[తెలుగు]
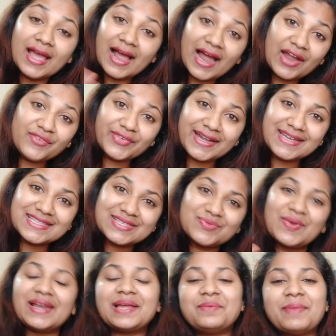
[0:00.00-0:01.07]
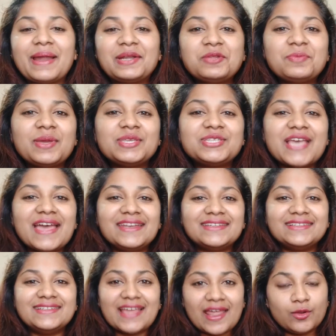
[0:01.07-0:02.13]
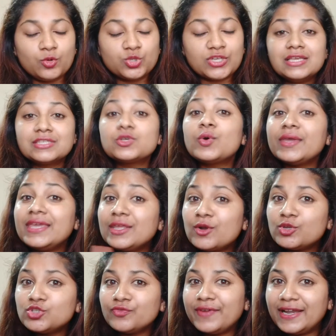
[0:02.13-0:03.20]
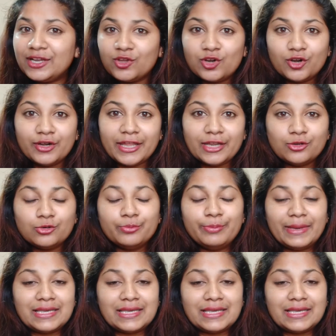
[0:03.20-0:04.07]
హాయ్ ఫ్రెండ్స్ వెల్కమ్ బ్యాక్ టు మై ఛానల్ నేను ఉషా సో ఈ రోజు వీడియోలో నేను